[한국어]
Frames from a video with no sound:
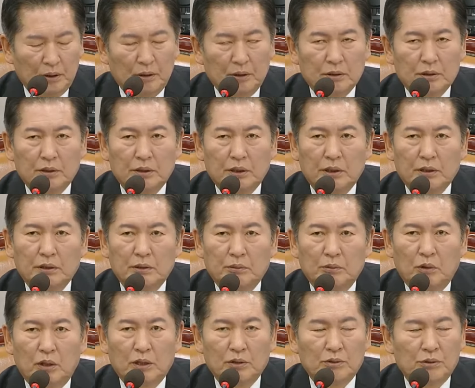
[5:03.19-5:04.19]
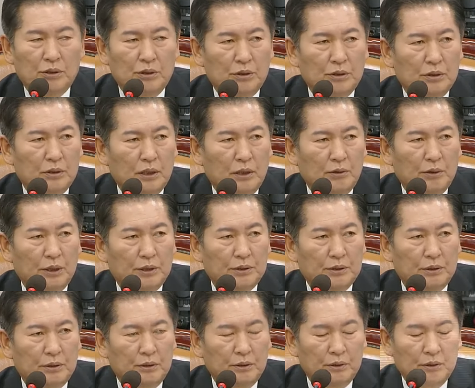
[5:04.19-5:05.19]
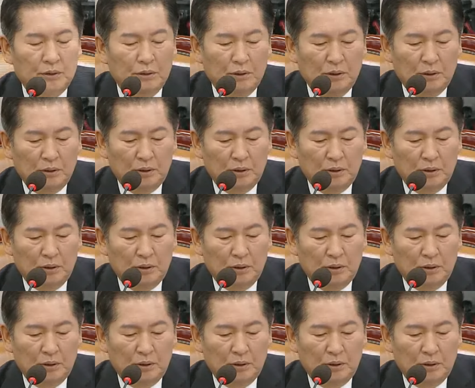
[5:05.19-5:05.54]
어, 지혜를 모아주시는 차원에서